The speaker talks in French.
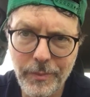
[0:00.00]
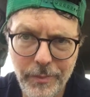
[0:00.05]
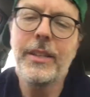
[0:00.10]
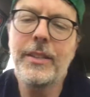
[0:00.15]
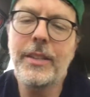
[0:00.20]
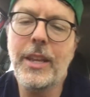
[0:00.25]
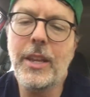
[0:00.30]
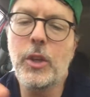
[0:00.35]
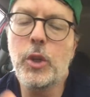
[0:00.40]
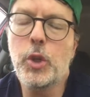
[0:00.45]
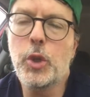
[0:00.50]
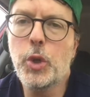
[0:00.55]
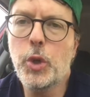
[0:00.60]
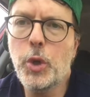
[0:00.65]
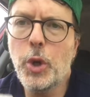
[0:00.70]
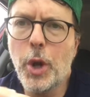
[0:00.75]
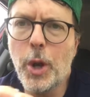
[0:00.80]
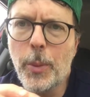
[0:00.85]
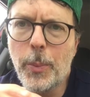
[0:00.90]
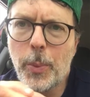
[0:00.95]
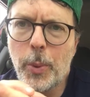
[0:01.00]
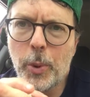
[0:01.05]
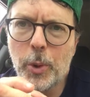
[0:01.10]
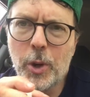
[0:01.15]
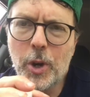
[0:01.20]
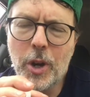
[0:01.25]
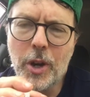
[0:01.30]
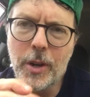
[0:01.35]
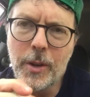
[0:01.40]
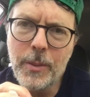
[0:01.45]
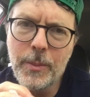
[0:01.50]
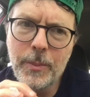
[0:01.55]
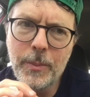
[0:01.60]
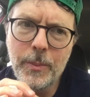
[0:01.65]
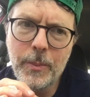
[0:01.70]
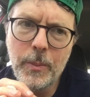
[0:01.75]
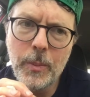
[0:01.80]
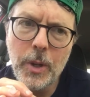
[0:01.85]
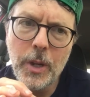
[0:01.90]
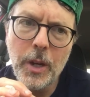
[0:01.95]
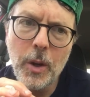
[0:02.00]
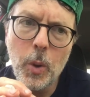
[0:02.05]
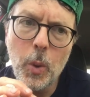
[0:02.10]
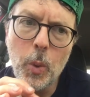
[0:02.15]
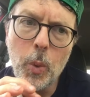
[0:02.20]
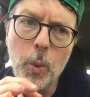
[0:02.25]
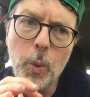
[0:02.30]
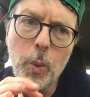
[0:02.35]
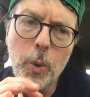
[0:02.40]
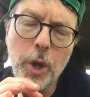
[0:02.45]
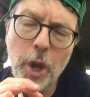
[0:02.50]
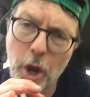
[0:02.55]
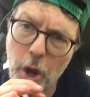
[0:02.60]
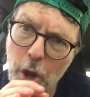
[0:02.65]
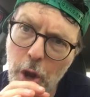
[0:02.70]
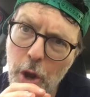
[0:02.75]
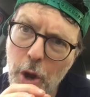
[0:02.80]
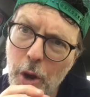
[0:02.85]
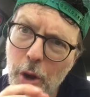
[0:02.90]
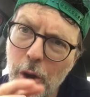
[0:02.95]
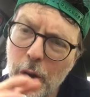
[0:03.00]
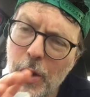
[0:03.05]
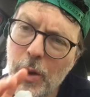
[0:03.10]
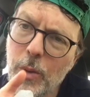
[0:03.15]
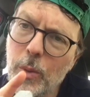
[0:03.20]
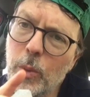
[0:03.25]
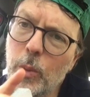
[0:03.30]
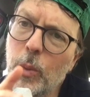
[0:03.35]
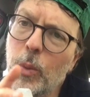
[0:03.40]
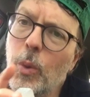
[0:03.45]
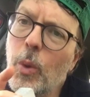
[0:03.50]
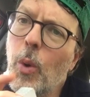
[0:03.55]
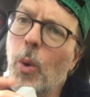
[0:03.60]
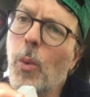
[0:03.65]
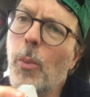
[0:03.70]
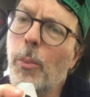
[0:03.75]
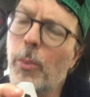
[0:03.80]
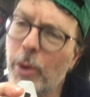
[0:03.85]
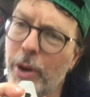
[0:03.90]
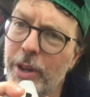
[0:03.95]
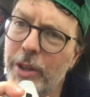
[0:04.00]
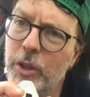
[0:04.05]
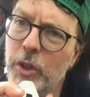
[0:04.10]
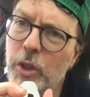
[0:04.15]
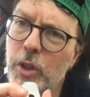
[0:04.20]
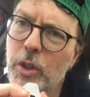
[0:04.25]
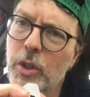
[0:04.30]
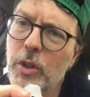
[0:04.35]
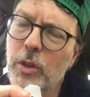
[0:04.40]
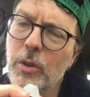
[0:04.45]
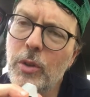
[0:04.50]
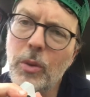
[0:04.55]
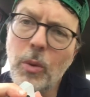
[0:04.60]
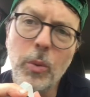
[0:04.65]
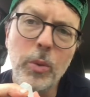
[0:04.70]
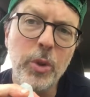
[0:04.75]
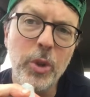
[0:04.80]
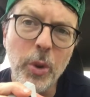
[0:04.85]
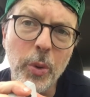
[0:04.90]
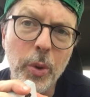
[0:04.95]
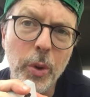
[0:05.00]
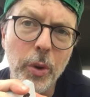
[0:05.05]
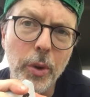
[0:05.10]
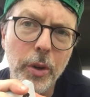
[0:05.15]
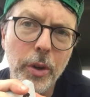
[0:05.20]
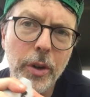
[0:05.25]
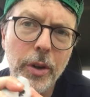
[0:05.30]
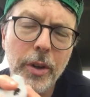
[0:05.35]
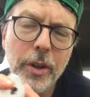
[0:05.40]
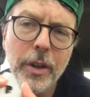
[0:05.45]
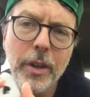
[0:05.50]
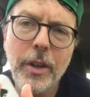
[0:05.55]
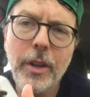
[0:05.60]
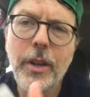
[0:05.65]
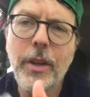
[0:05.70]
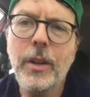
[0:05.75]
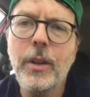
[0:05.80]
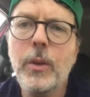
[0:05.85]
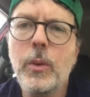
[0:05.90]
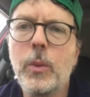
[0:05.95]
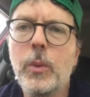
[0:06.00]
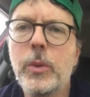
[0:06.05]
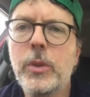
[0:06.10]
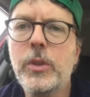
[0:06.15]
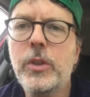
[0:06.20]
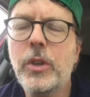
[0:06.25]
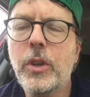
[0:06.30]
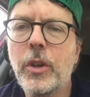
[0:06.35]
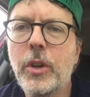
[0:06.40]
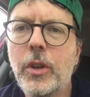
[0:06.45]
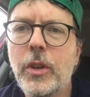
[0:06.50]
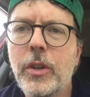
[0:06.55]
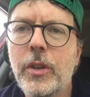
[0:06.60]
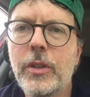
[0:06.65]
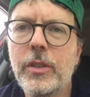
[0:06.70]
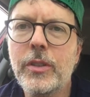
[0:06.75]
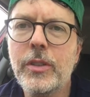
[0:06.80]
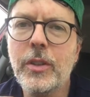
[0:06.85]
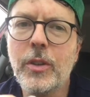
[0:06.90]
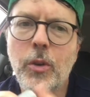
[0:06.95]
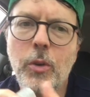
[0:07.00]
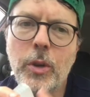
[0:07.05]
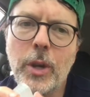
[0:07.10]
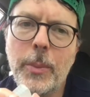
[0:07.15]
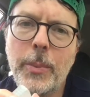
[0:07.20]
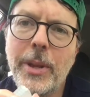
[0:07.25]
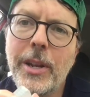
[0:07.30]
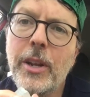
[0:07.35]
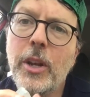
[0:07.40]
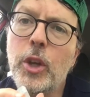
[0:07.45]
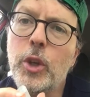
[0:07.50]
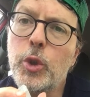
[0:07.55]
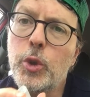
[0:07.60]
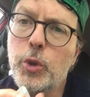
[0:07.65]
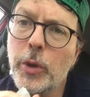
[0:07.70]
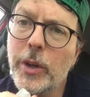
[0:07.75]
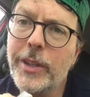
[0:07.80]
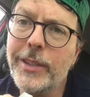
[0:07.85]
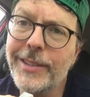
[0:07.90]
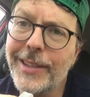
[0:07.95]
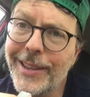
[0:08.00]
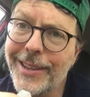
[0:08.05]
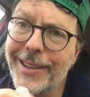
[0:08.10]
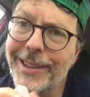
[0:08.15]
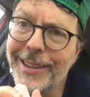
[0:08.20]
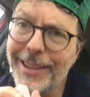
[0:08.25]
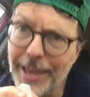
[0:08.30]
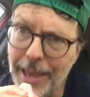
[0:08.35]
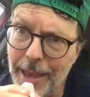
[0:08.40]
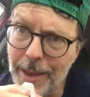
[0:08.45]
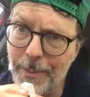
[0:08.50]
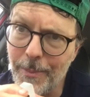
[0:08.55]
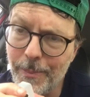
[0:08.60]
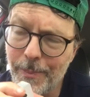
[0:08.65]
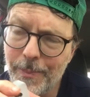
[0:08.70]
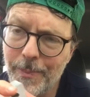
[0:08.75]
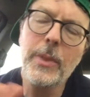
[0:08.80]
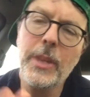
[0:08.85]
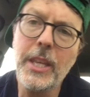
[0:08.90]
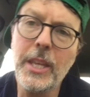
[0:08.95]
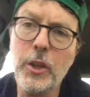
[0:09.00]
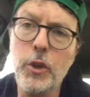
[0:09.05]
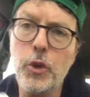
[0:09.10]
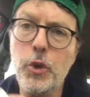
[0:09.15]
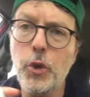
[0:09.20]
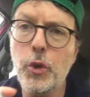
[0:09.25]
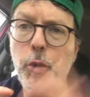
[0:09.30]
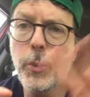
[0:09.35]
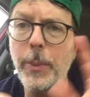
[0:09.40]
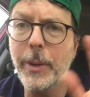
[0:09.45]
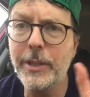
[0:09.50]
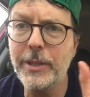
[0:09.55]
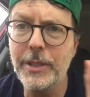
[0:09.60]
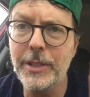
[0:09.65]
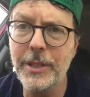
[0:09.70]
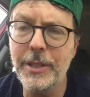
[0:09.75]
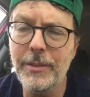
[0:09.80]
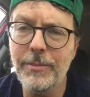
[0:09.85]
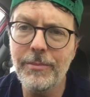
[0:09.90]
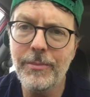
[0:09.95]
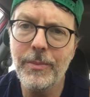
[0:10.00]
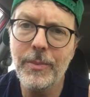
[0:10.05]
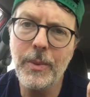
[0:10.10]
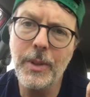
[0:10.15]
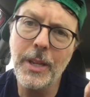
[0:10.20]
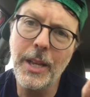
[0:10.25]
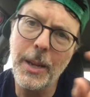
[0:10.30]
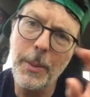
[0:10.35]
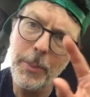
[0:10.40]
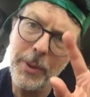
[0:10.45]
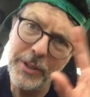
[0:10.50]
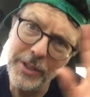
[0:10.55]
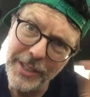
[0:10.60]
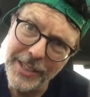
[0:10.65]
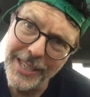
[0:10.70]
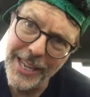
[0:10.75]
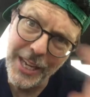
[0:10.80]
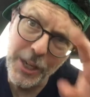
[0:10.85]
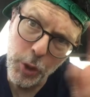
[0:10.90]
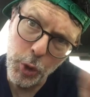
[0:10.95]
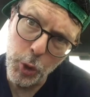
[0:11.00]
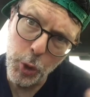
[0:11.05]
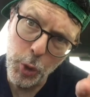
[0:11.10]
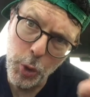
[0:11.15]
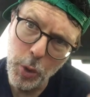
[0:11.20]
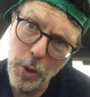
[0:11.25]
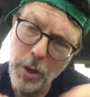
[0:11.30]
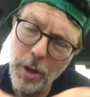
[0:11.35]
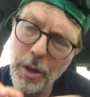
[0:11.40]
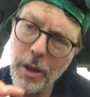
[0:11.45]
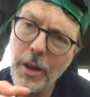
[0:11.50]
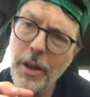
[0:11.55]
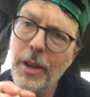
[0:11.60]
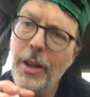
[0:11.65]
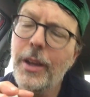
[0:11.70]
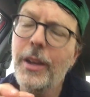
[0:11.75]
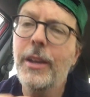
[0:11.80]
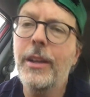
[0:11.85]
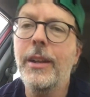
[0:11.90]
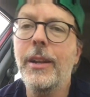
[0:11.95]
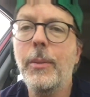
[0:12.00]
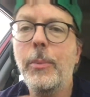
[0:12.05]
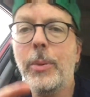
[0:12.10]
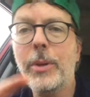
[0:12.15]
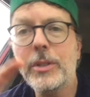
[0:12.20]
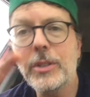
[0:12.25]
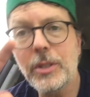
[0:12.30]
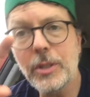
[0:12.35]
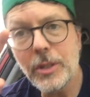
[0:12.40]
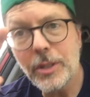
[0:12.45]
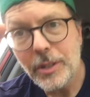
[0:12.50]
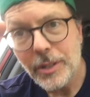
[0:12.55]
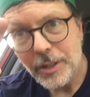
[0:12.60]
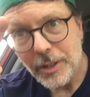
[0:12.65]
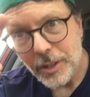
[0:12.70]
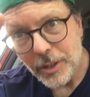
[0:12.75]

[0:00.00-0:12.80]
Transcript: C'est un jeu un peu comme au cœur ou au bridge ou euchre ou ce que ce qu'on appelle un trick-taking game. Il y a deux parties. Il y a la partie gageure, la partie